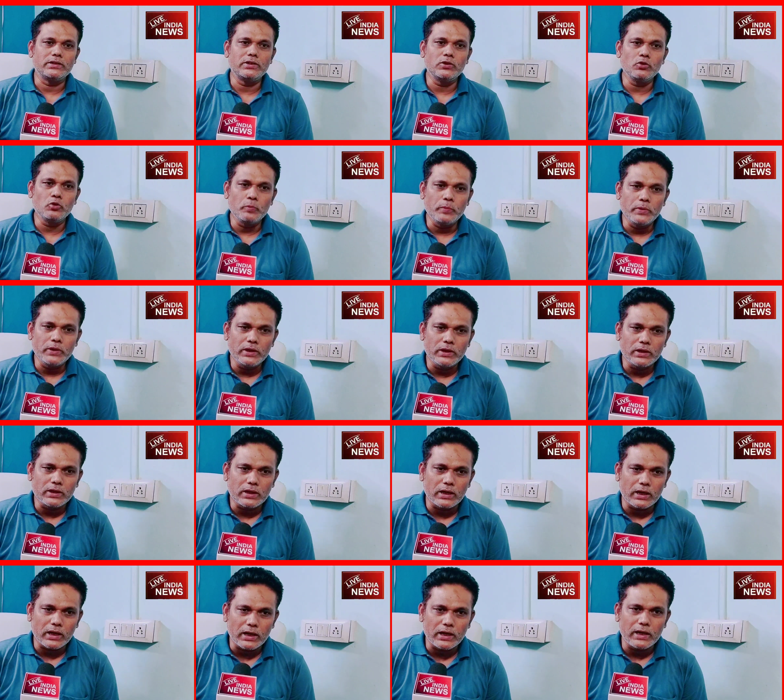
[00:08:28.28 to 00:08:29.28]
जो भी
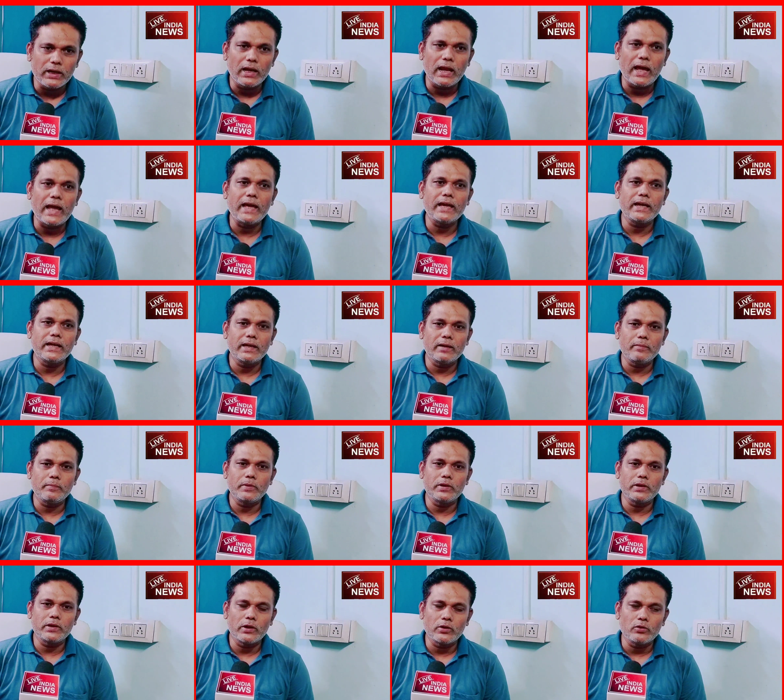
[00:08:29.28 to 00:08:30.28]
करने लायक हैं
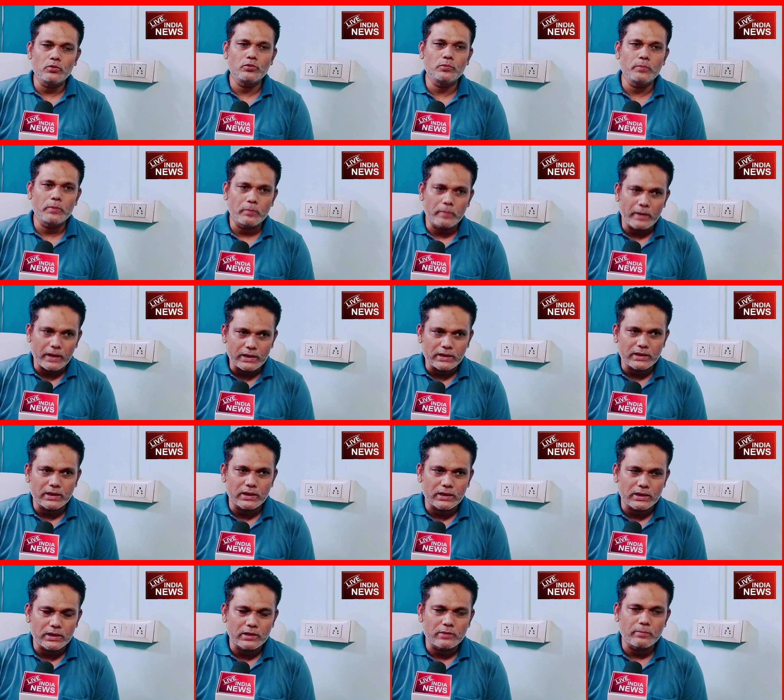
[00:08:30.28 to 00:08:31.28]
अपने घरों में बैठ
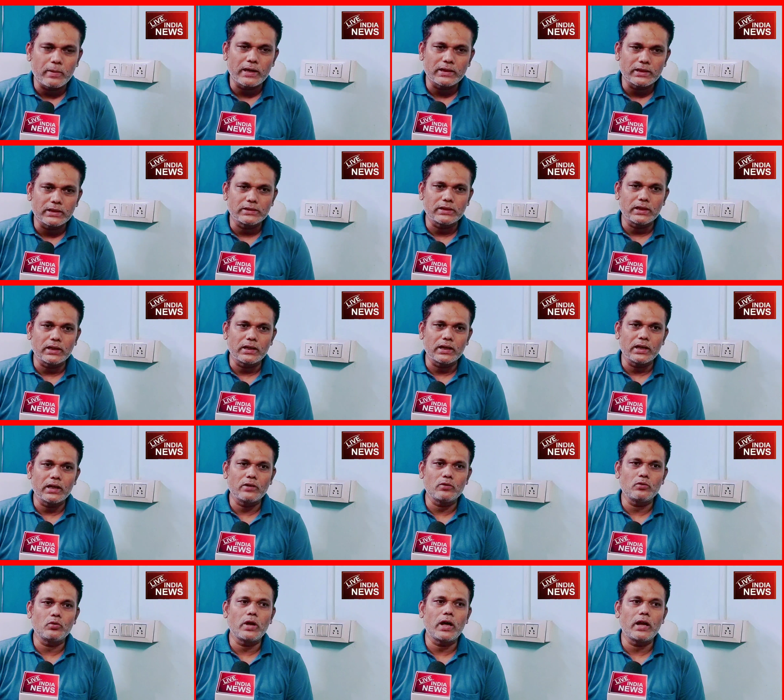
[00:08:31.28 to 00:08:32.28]
कर के इबादत
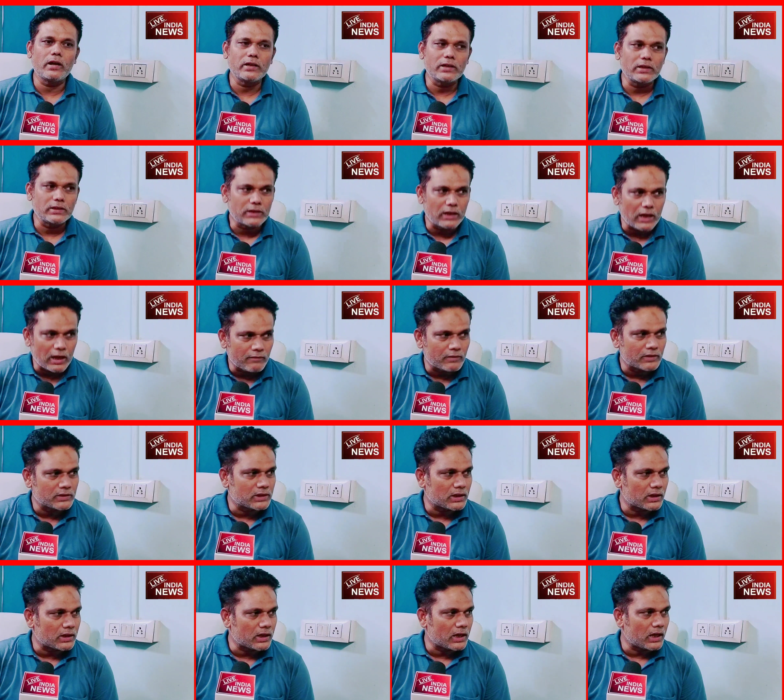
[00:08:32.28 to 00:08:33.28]
करना कुरान की तलावत
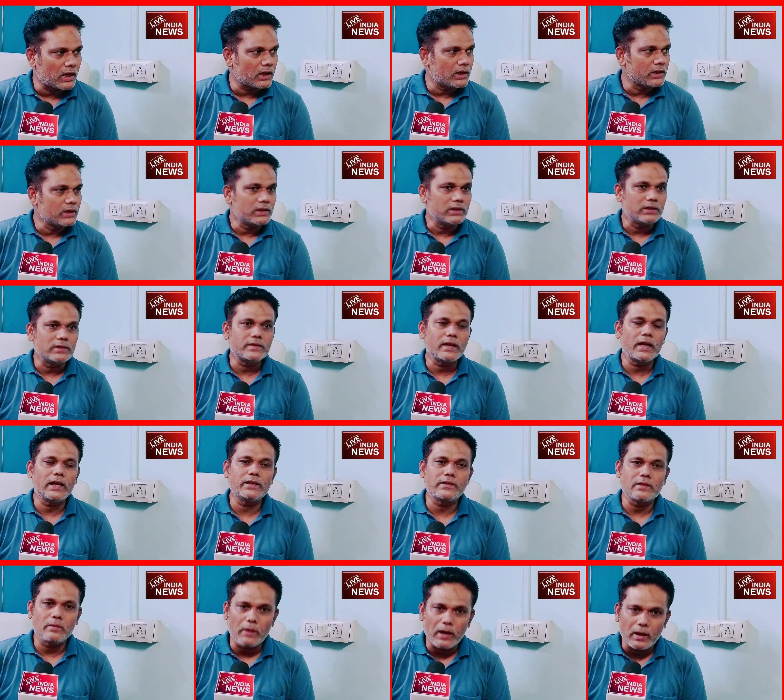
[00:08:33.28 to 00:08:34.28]
करना
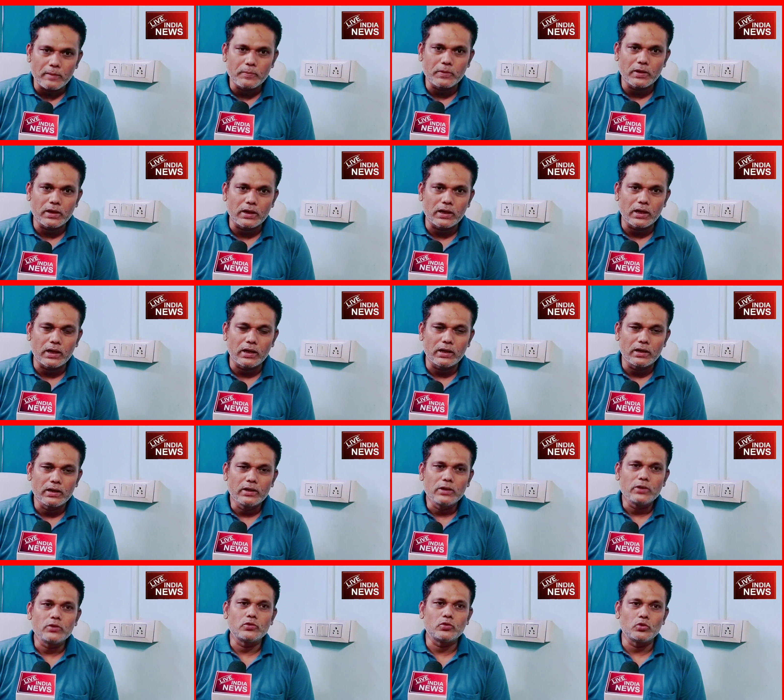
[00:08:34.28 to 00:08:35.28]
इसाले सबाब करना
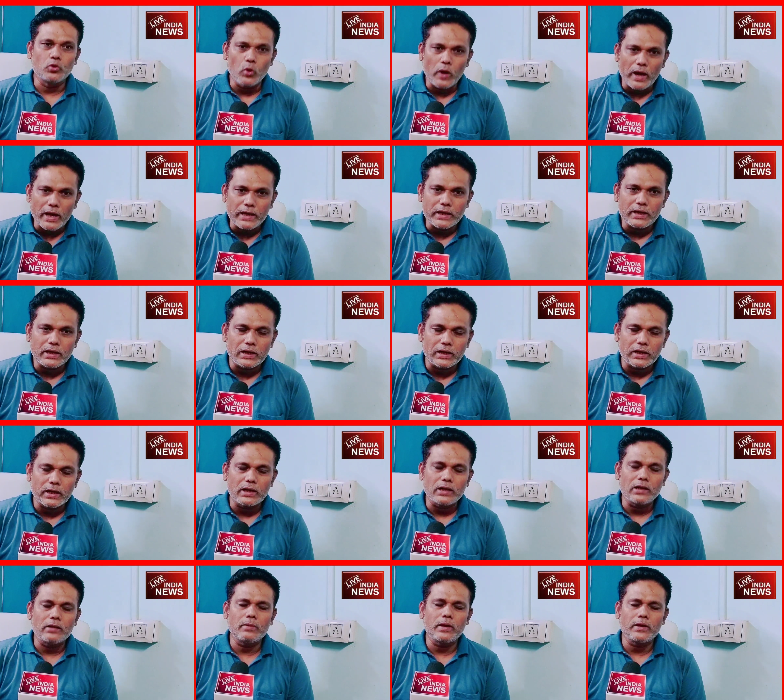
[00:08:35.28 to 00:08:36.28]
दुआएं
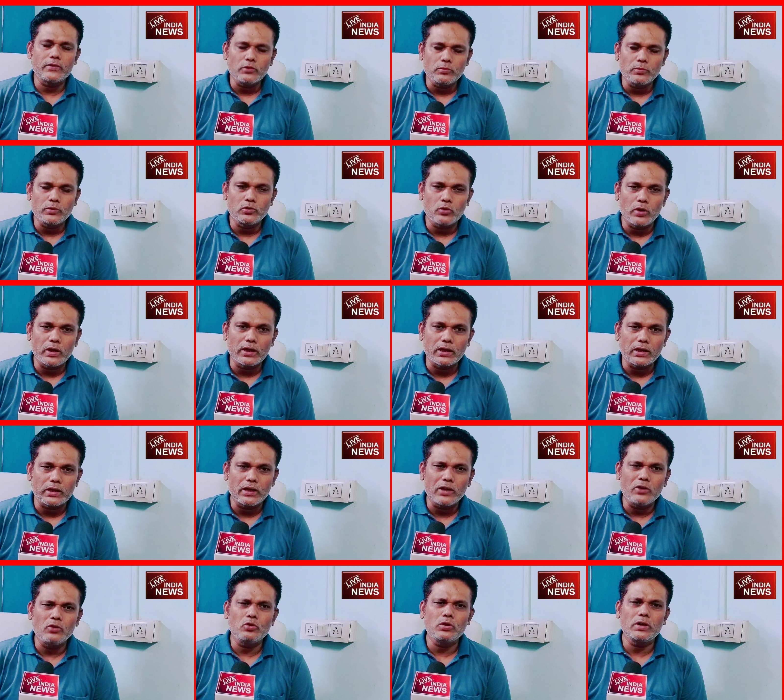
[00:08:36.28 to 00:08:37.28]
करना नमाज़ों में दुआएं
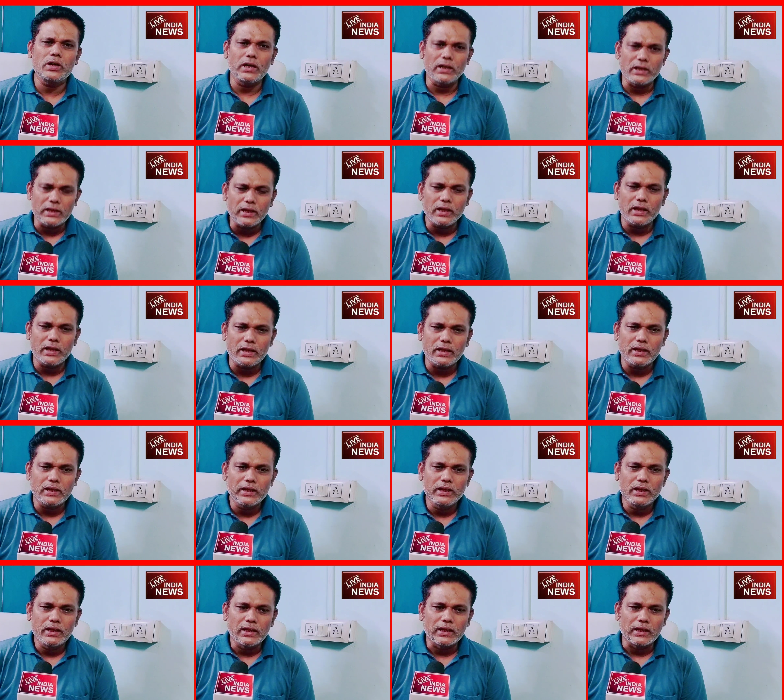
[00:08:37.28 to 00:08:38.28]
करना लोग कर ही रहे हैं